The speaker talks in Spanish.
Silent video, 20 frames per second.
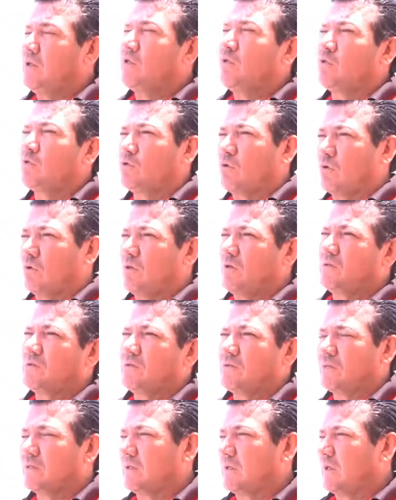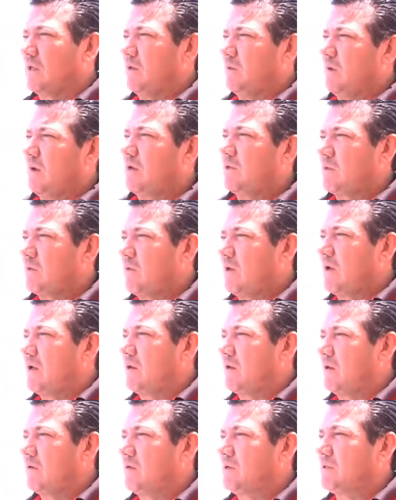instructores que van a
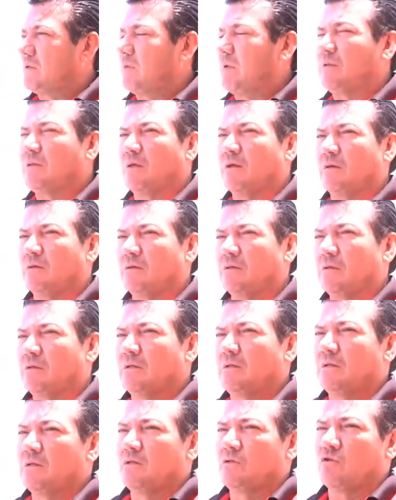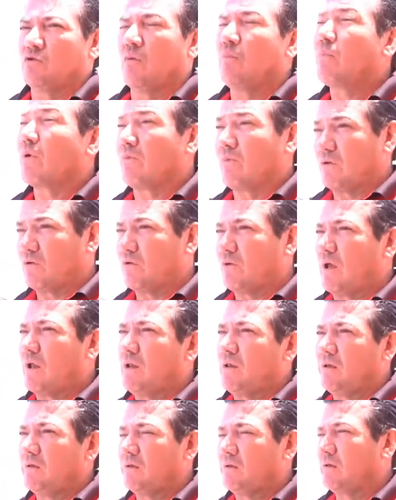trabajar, evidentemente, son
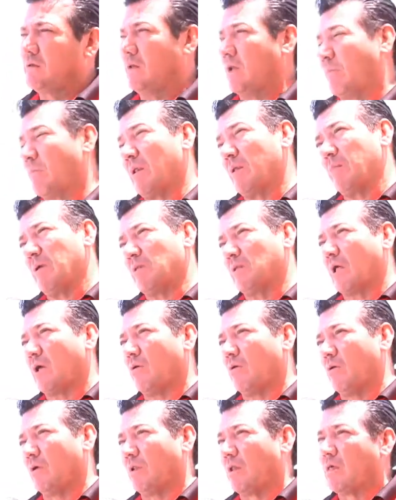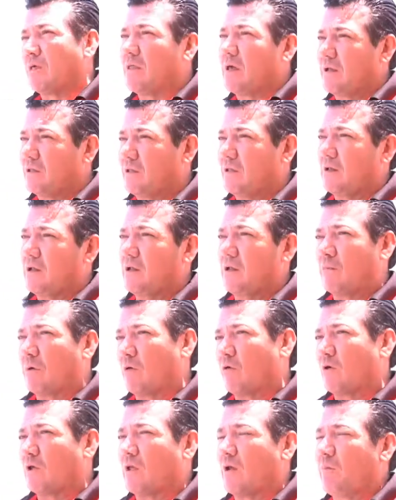profesionales y experimentados en la didáctica y la
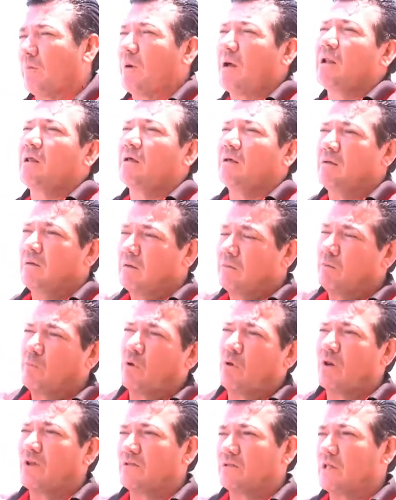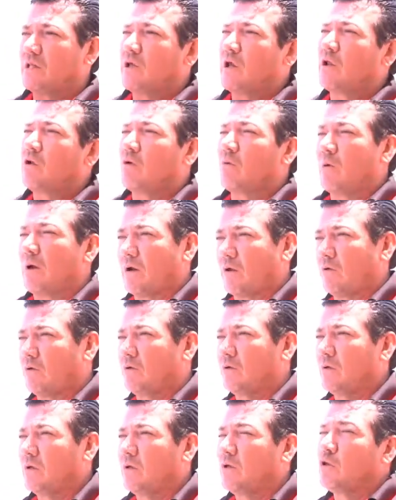pedagogía para poder enseñar en los
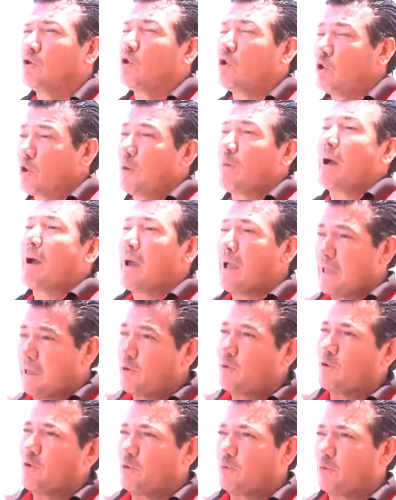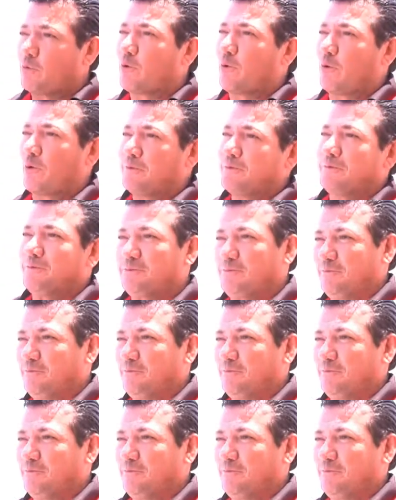barrios donde van a ir los instructores.